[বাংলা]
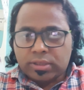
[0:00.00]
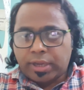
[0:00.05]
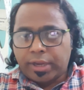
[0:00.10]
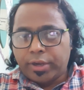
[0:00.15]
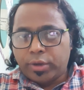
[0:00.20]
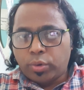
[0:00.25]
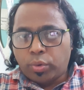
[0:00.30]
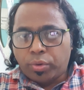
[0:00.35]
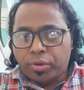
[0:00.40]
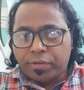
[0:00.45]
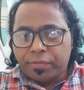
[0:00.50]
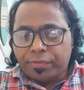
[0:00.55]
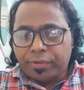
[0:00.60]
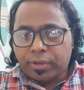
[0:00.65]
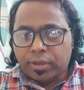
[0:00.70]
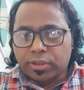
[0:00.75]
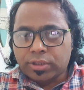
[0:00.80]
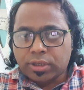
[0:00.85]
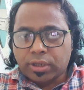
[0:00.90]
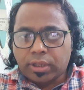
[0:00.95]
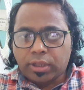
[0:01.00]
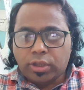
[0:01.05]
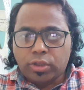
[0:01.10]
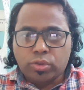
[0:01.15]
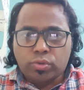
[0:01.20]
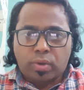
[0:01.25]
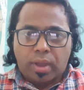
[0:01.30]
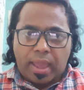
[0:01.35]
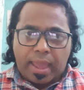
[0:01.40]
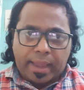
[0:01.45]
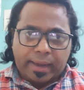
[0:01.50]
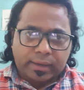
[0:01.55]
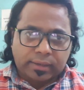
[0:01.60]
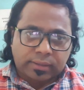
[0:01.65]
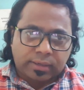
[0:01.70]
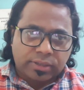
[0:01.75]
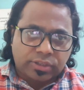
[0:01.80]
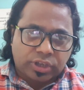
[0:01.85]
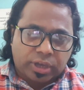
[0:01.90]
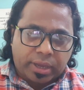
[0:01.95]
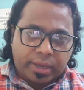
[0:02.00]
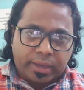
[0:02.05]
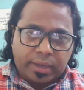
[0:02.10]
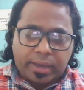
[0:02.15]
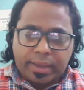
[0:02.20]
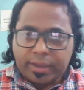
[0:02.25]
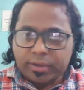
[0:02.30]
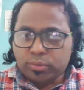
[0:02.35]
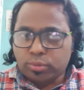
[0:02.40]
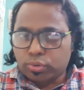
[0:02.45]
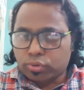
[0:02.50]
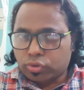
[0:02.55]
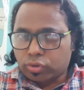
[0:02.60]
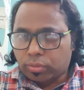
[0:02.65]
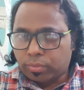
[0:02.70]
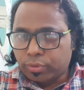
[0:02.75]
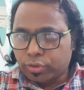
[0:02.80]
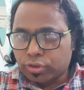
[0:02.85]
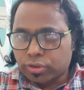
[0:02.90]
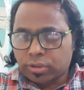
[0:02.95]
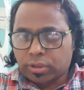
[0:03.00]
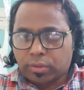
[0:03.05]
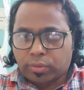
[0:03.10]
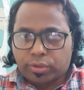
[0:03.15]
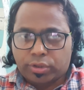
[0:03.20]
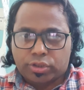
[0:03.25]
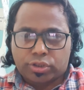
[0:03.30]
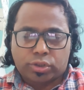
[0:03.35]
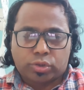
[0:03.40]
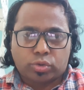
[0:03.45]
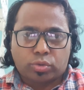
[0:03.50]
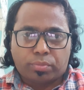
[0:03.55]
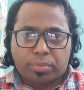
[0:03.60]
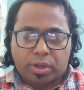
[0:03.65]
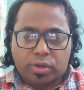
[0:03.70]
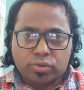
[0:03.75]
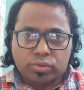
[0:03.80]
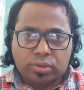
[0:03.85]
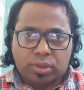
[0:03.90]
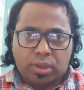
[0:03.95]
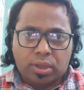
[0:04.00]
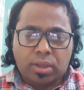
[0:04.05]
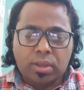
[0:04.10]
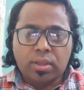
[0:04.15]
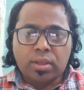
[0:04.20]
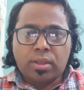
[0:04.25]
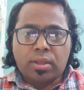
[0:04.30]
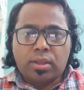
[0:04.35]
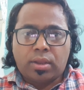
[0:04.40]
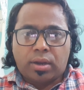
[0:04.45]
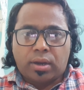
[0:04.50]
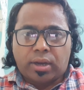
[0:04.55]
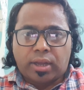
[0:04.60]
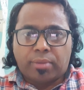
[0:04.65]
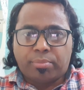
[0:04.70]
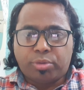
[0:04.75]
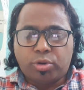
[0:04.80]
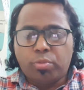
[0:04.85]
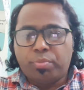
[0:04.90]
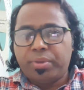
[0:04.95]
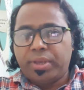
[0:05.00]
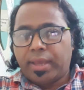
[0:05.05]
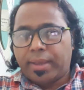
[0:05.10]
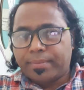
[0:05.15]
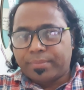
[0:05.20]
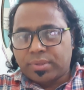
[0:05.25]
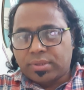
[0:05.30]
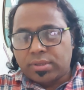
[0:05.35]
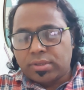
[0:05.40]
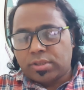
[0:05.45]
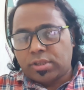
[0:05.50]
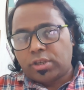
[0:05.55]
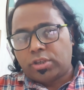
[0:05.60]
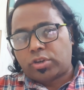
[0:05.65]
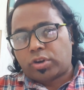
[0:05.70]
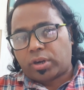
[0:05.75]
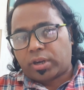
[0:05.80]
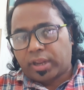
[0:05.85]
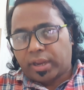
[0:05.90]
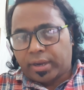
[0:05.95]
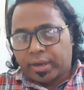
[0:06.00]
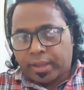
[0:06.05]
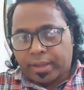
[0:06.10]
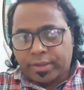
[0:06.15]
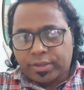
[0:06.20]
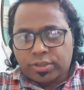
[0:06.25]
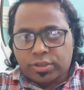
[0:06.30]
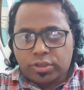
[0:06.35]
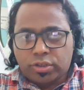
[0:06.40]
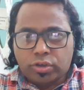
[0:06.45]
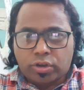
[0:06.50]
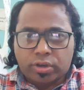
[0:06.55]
সেই নোটিফিকেশানে কিন্তু একটা জায়গায় একটু সমস্যা রয়েছে তোমরা যদি ডাব্লিউবি এমসিসি ডট এনআইসি